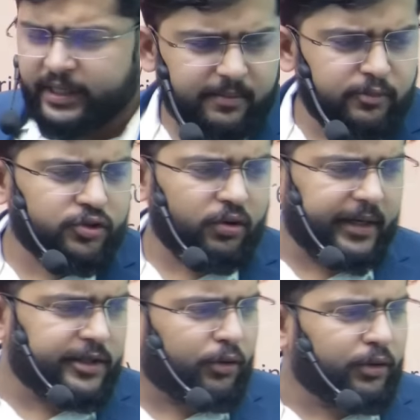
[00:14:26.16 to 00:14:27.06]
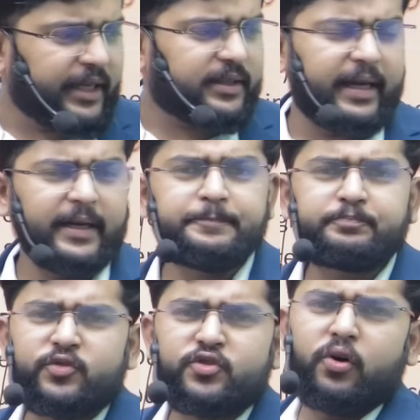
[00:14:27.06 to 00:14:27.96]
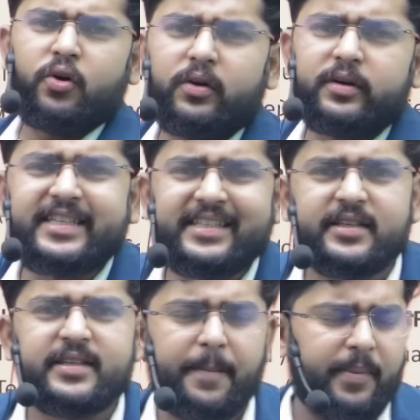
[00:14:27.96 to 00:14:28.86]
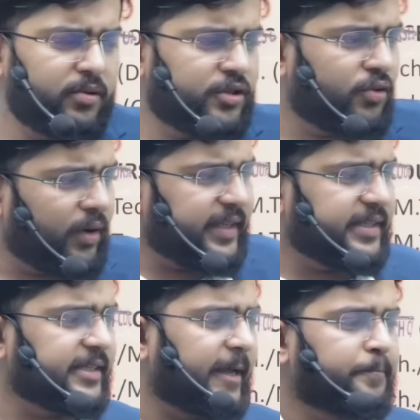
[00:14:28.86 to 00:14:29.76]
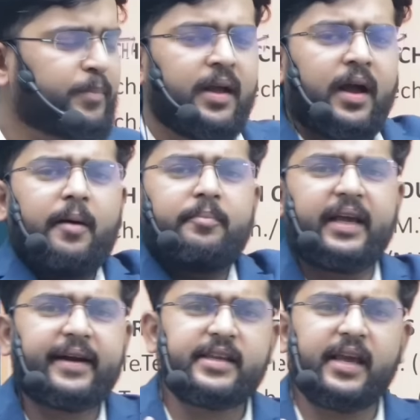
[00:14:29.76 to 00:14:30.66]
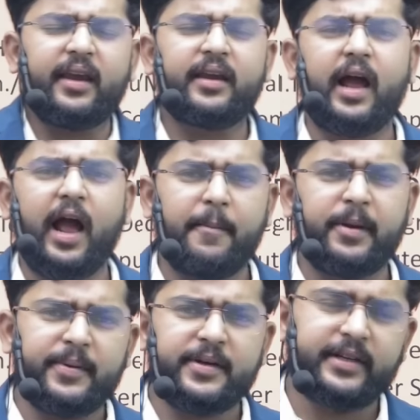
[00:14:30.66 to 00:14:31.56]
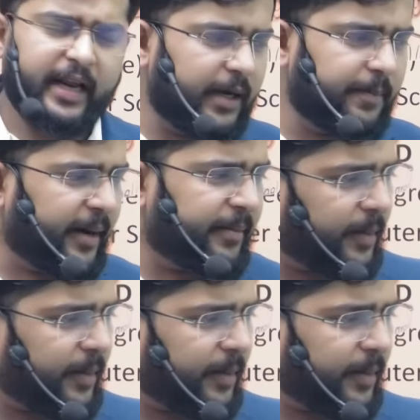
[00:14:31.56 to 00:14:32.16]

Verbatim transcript: हम कुछ कॉलेजों को देखते हैं जो जी जी एस आई पी के जो कॉलेजेस हैं अब देखा जाए कि क्या आपके परसेंटाइल पर ही मिल